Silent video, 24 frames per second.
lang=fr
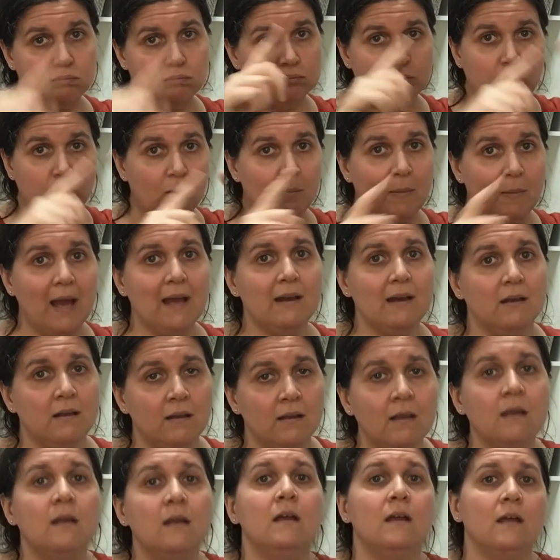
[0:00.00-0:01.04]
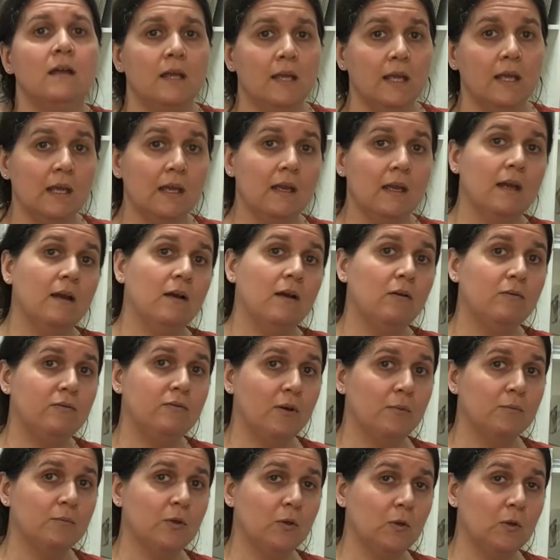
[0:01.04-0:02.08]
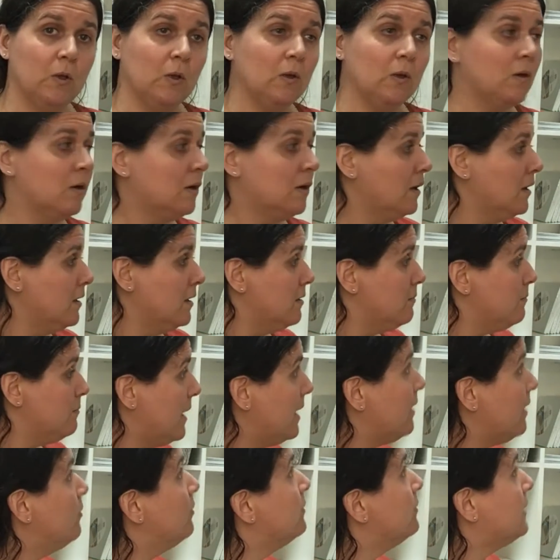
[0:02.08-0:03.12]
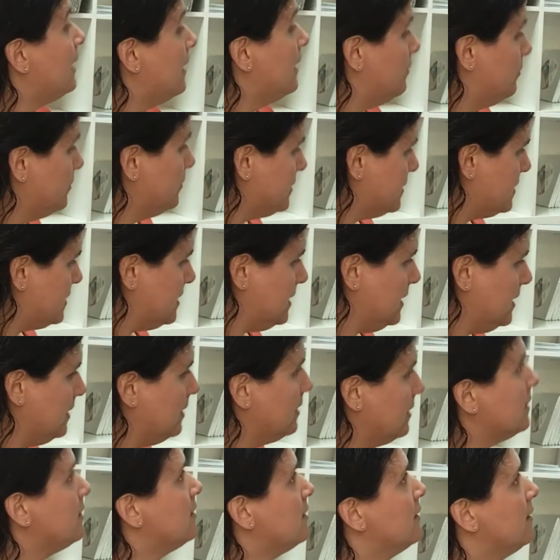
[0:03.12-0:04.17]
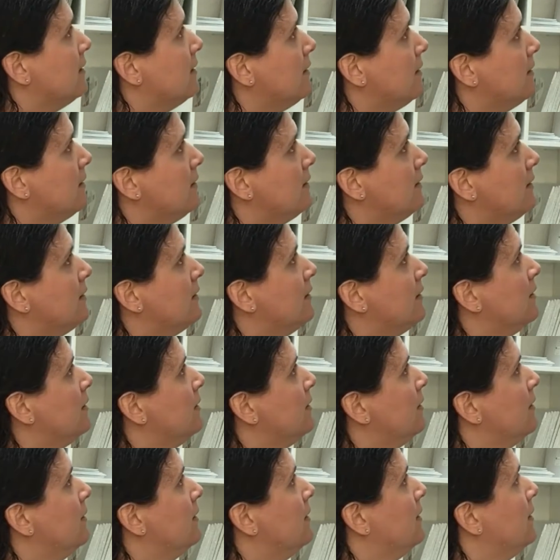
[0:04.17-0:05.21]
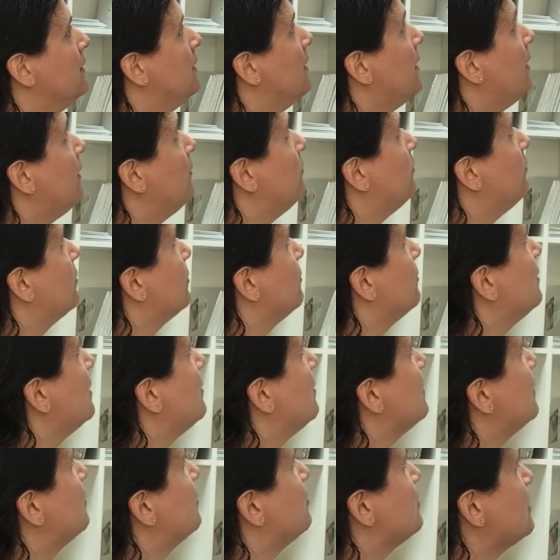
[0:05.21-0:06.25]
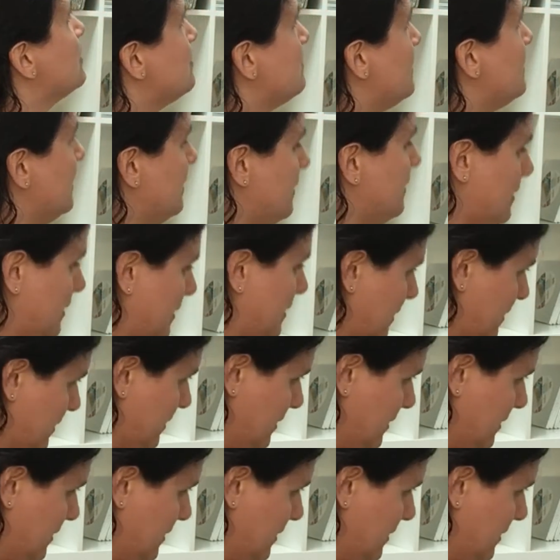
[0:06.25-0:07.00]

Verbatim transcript: normale et en forme de cœur. Mais on a aussi et ils vont revenir bientôt, j'espère.